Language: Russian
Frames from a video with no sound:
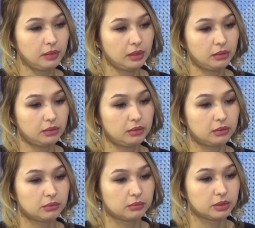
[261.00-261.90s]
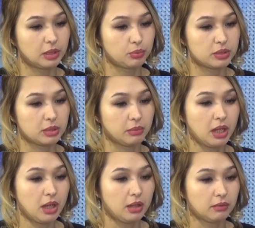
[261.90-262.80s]
Э, вот, допустим,
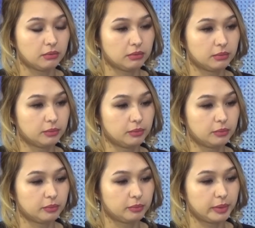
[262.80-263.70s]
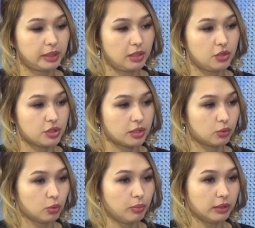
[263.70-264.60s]
патриотический
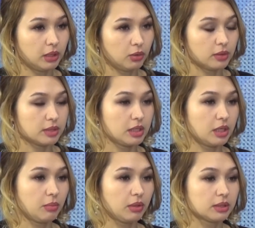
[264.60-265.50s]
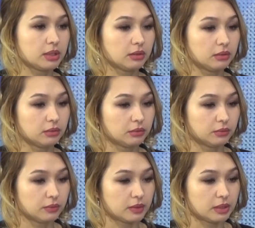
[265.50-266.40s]
клуб «Батыр» у нас занимался
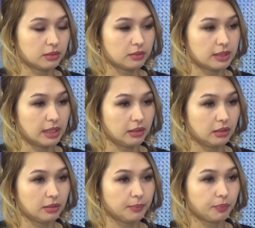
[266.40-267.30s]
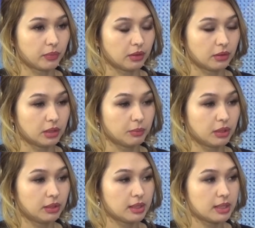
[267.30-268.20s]
в здании э,
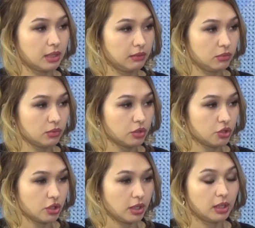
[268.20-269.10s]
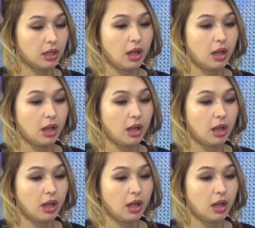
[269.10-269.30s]
МКДЦ в Дю-США.